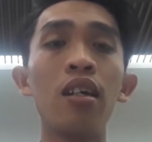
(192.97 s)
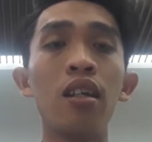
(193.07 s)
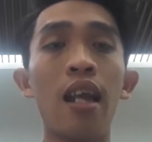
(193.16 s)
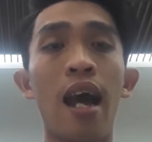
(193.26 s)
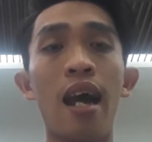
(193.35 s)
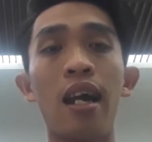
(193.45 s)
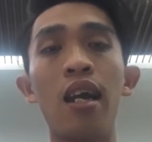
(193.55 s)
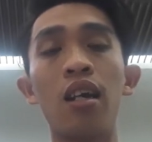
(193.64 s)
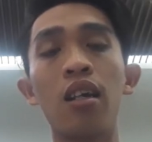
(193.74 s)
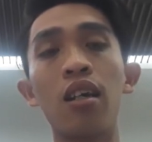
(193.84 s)
là
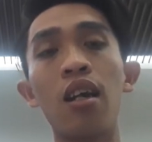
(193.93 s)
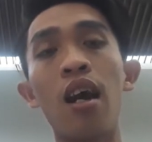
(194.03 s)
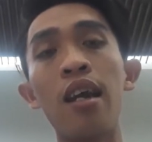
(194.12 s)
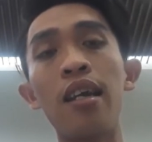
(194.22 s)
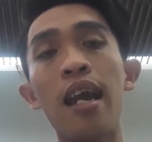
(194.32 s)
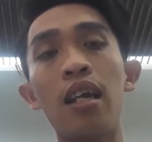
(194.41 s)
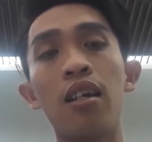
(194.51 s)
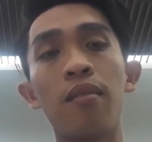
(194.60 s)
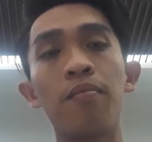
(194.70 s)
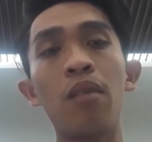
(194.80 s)
y gan
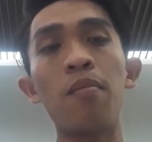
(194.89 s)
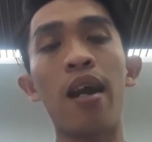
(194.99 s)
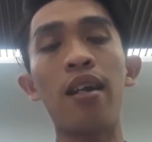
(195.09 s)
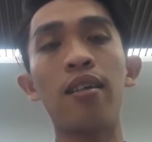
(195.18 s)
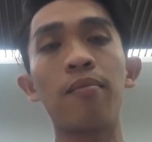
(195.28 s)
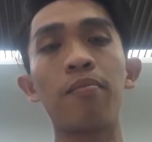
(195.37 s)
là mấy bạn mà